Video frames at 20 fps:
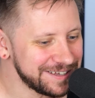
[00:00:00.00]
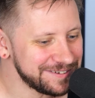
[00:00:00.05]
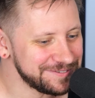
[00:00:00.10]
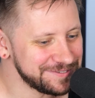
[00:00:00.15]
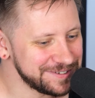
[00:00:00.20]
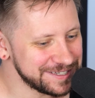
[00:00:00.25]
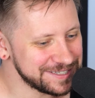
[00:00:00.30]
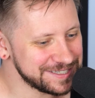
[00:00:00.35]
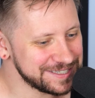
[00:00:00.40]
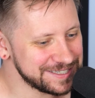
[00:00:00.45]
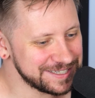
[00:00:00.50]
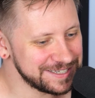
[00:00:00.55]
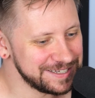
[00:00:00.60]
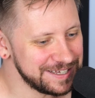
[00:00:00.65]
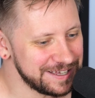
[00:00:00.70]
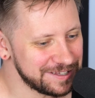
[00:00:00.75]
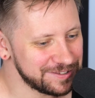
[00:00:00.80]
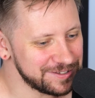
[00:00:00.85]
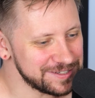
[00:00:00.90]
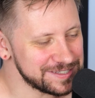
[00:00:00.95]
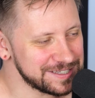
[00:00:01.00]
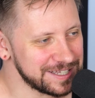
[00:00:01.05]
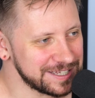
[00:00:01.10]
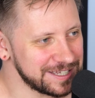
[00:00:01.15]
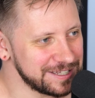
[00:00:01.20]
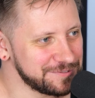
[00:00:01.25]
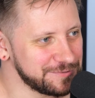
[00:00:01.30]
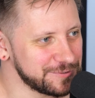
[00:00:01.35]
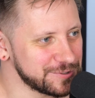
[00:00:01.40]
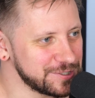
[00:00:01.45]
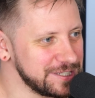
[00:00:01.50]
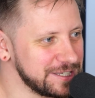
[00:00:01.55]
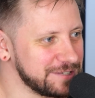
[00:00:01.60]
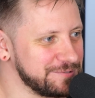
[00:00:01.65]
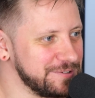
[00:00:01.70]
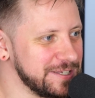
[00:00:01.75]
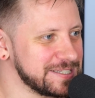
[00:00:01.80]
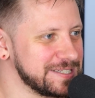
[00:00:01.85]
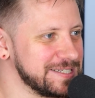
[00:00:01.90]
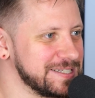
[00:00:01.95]
Więc e, to jest takie tworzenie
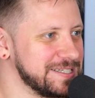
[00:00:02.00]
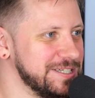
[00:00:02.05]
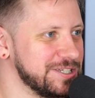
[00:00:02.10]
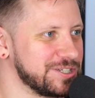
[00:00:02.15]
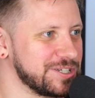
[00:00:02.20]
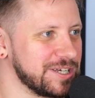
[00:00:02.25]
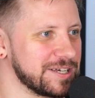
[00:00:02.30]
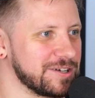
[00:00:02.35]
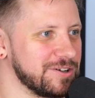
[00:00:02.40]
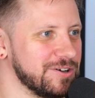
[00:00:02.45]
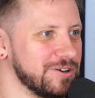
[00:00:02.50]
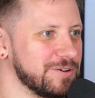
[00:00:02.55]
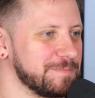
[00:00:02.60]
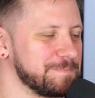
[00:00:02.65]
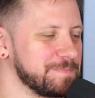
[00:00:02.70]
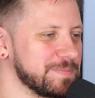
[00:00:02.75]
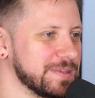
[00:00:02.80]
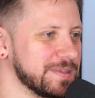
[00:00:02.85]
gwiazdy z niczego,